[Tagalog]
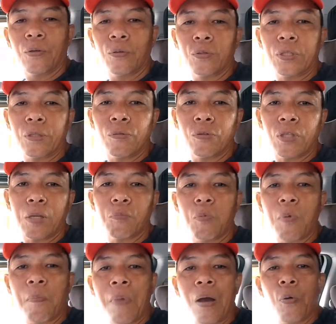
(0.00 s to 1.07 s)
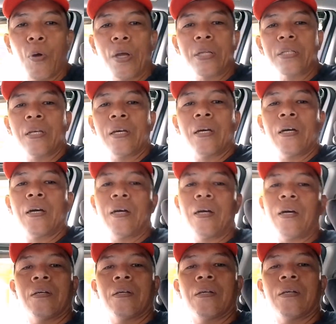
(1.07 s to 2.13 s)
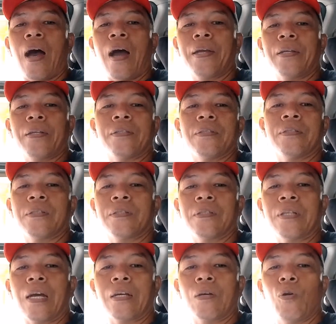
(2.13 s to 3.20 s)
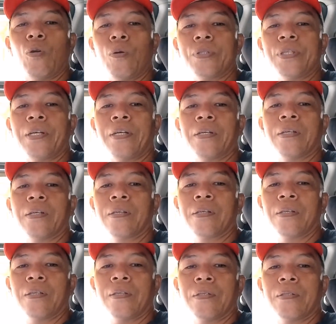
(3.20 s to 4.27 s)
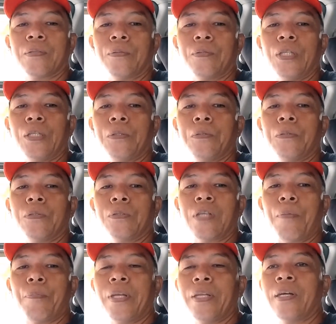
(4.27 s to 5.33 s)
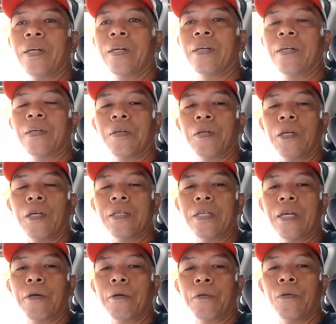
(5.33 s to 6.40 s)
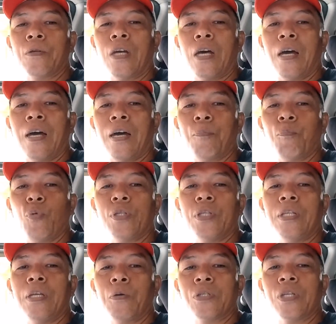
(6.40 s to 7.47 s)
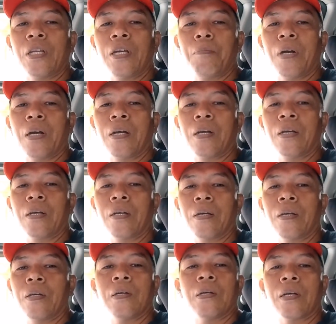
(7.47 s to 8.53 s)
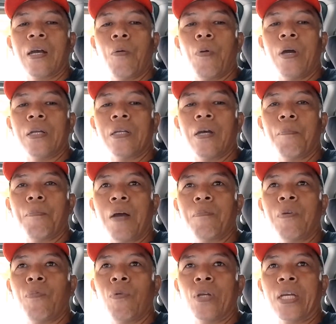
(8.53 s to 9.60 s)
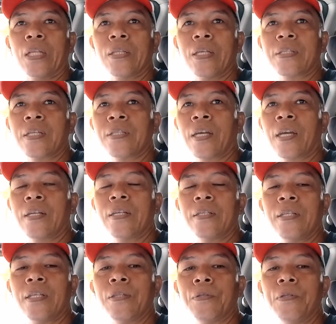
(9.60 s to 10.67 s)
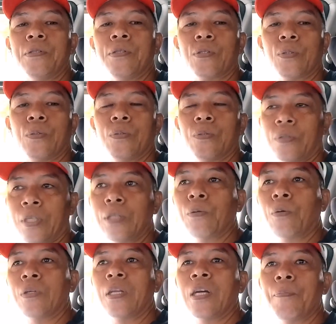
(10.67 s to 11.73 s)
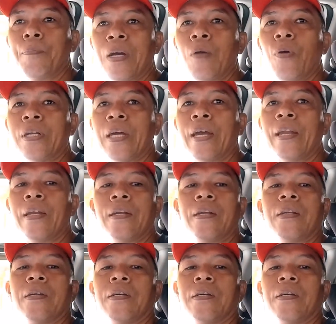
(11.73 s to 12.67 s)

unti-unting bumabawa sa hangin ng gulong niya So dito sabi ng isang crew na pwede daw sila maggawa ng pagbubulkit ng sasakyan dito So dito ko na lang ipagawa dahil